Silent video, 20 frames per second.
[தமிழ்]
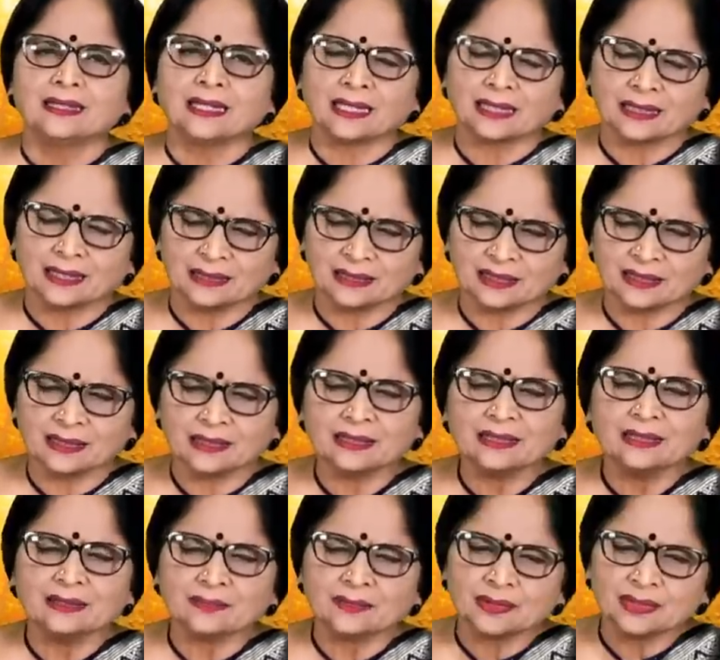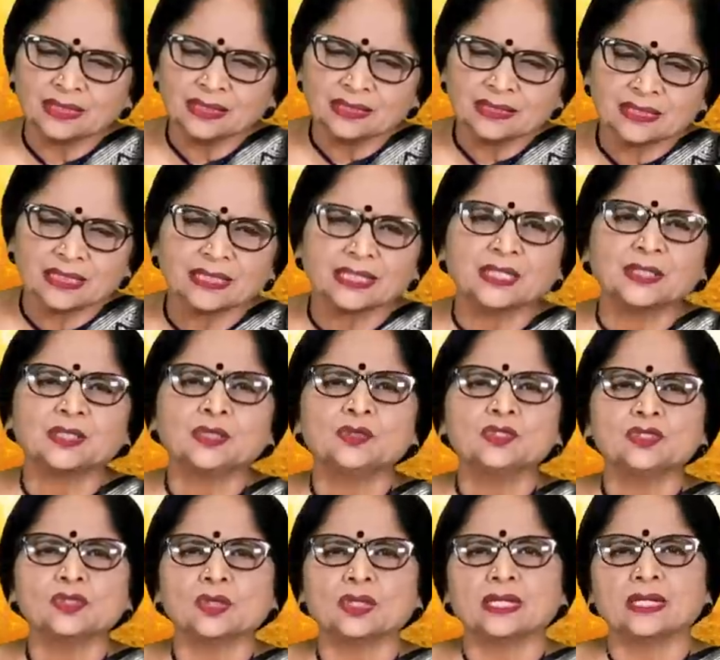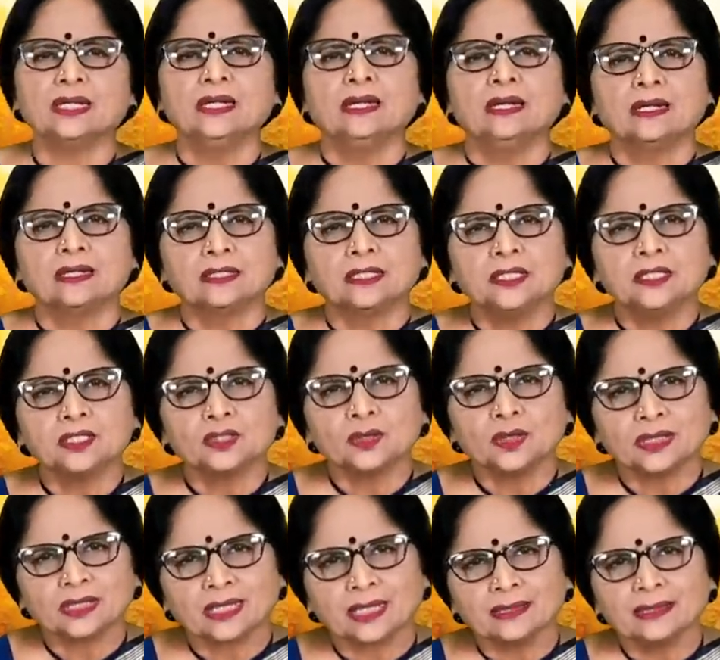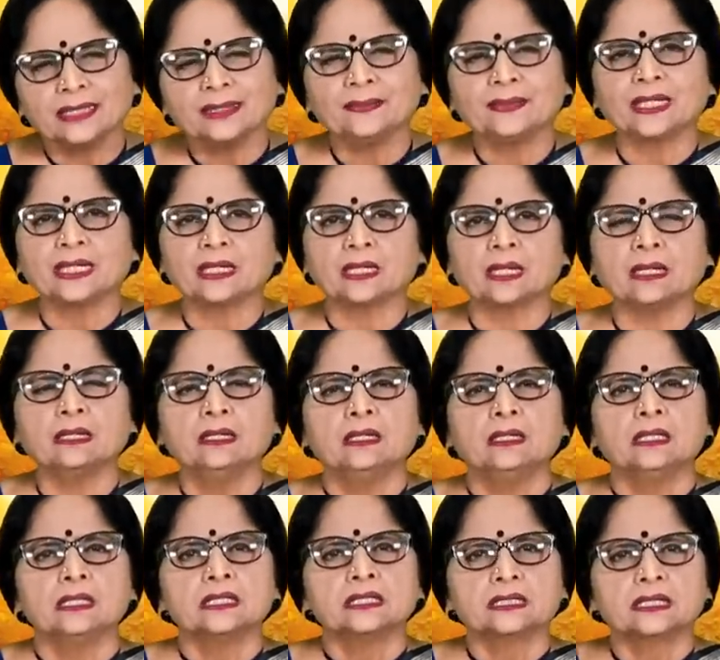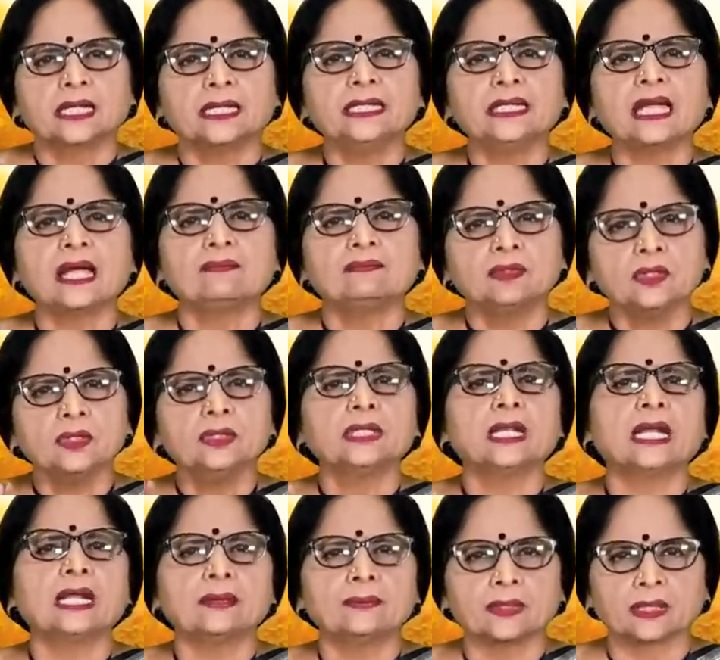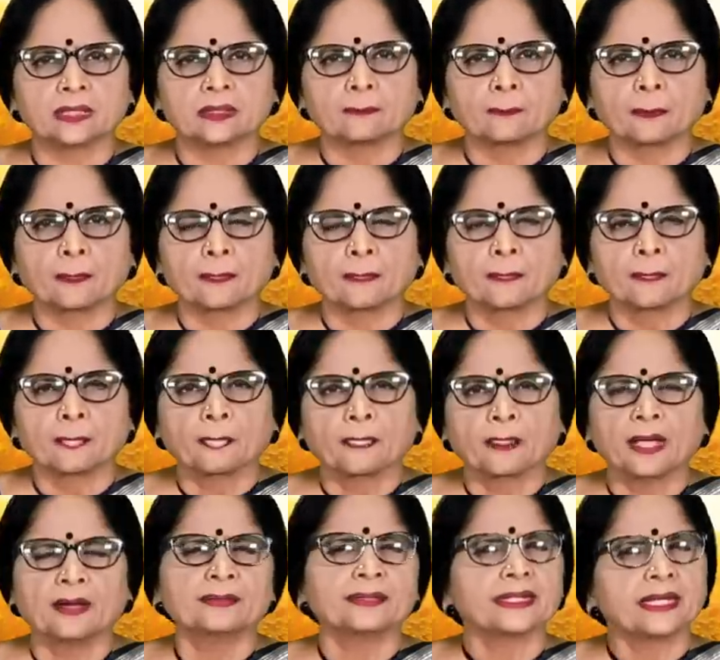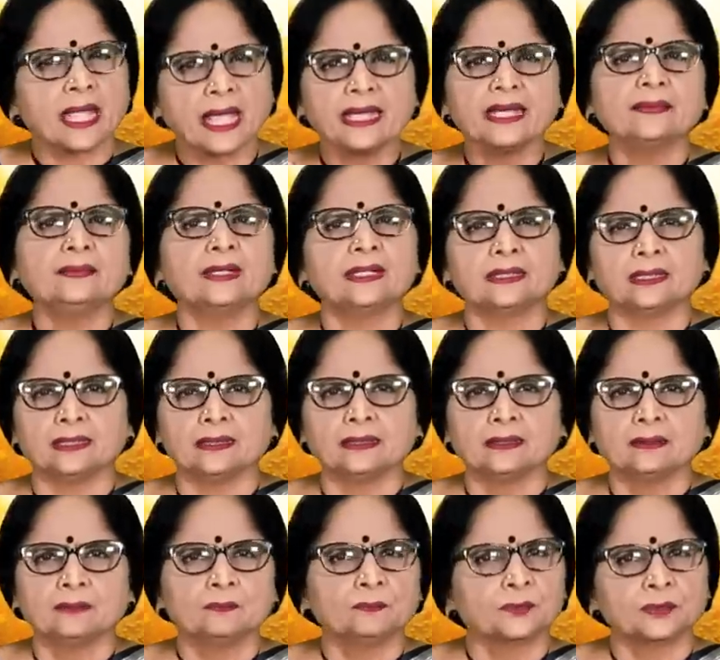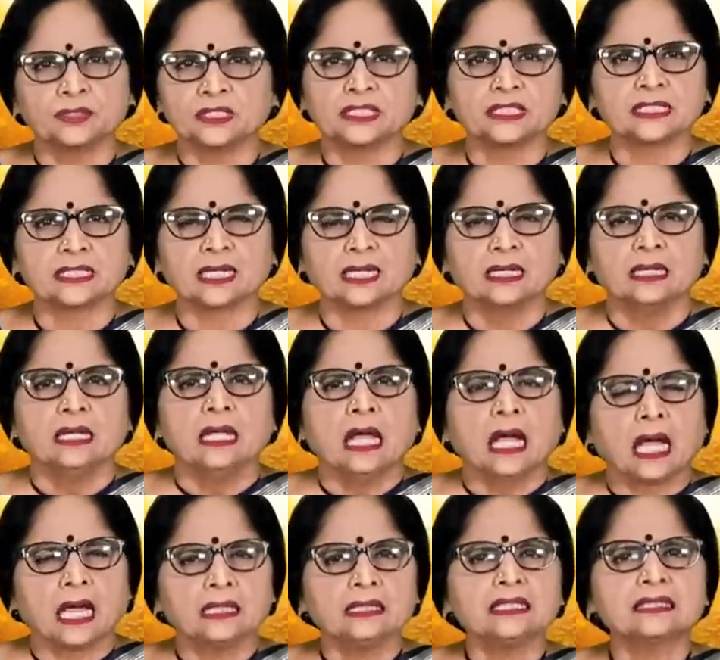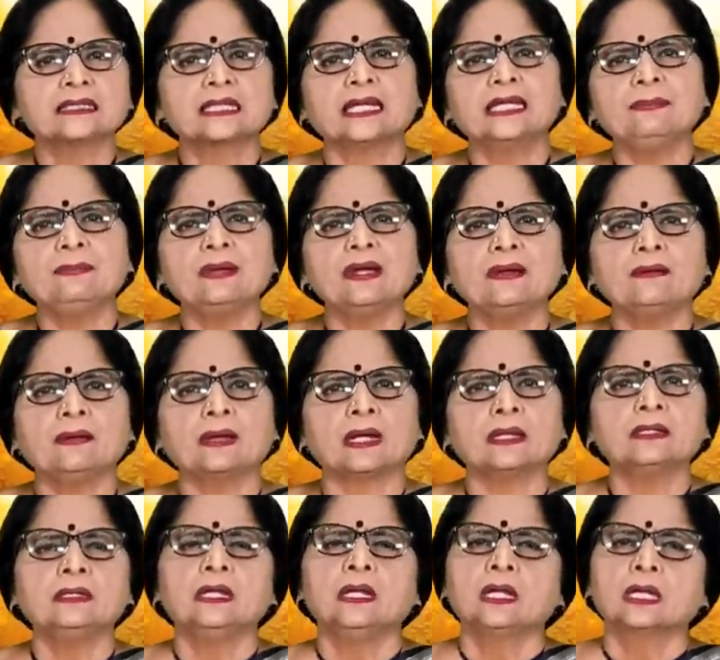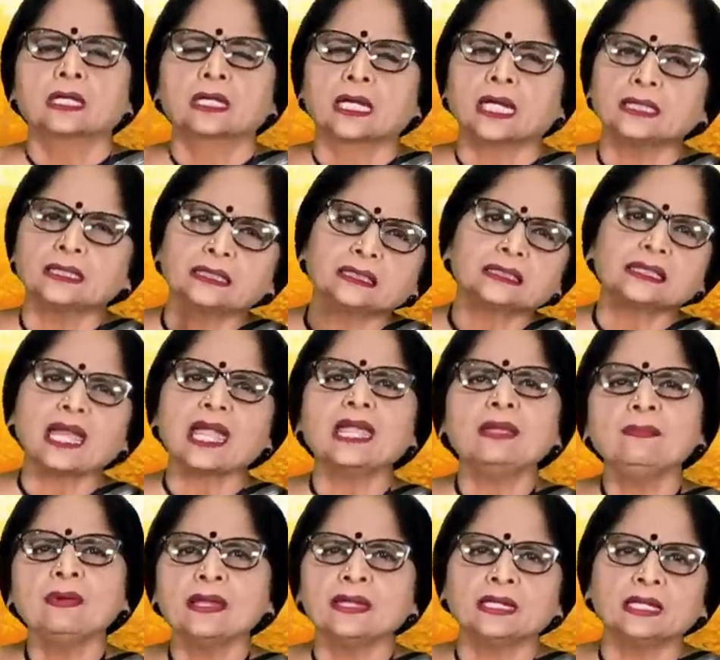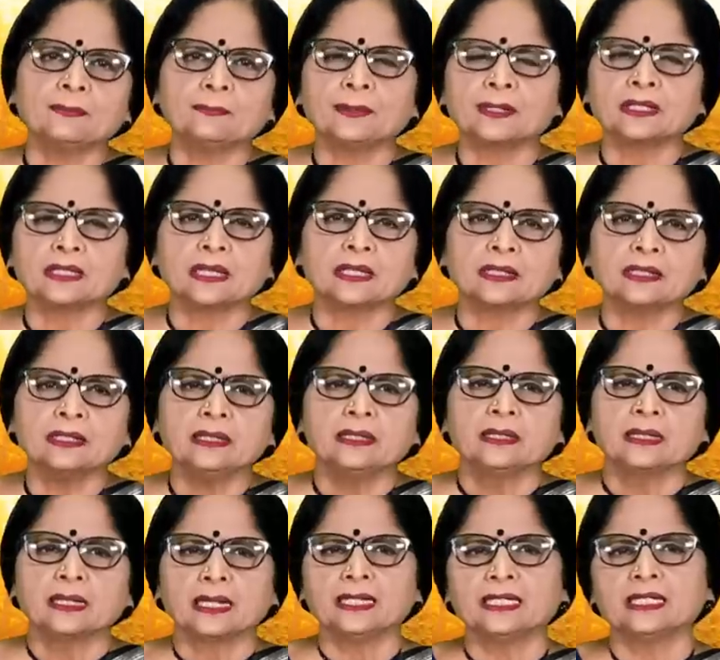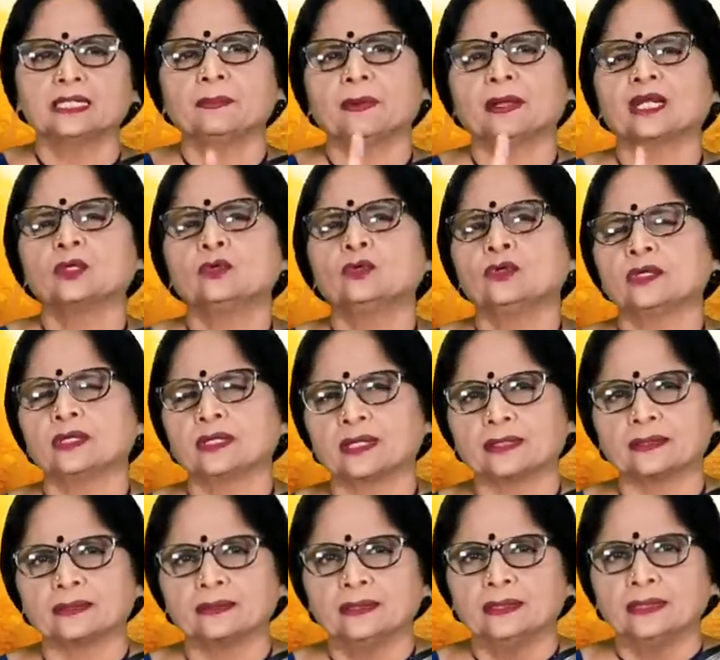எனக்கு இந்த இது வந்து தீரட்டும்னு சொல்லு ரெண்டு சொட்டு கண்ணீர் விட்டிங்கன்னா சனி அவ்வளோ நல்லவர் அவர் நியாயவாதி புரிஞ்சிச்சா அந்த சனி பகவான் கட்டாயமாக என்ன பண்ணுறாரு இதுக்கு பலன் கொடுக்குறாரு